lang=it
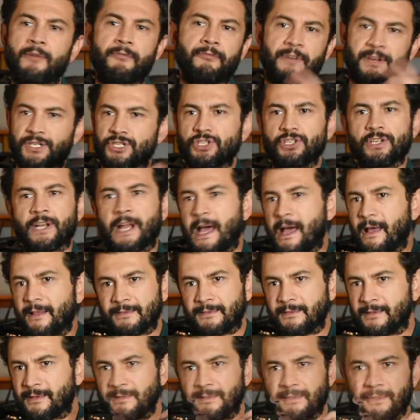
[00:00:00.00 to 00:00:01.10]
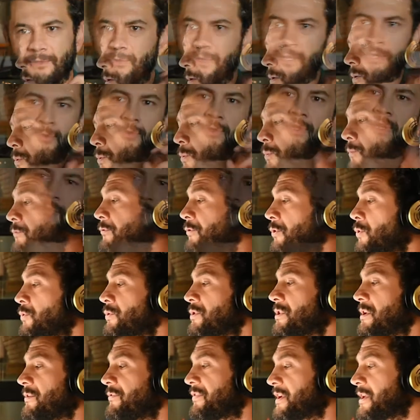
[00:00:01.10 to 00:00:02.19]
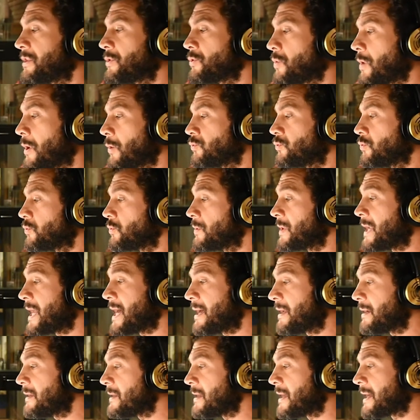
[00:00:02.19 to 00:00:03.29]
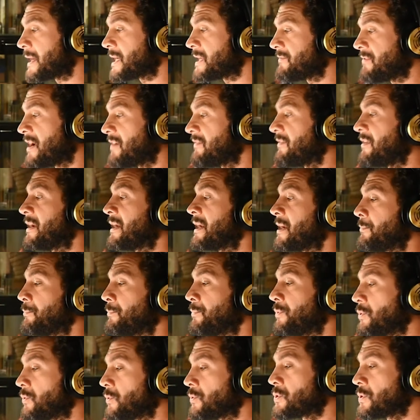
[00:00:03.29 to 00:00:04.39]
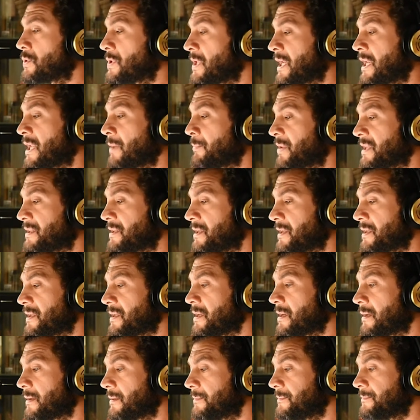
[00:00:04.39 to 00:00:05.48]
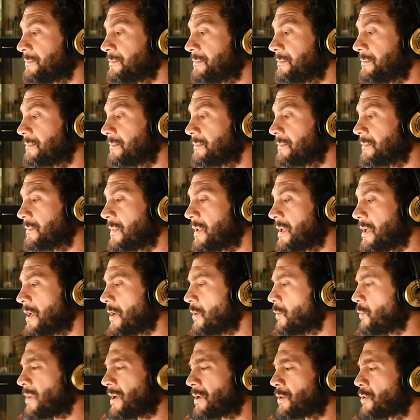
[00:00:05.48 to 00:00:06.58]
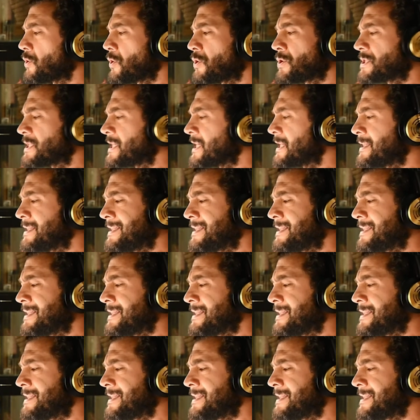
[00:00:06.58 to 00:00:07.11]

affascinante di quello dei film americani e lo disintegra, vedi proprio l'approccio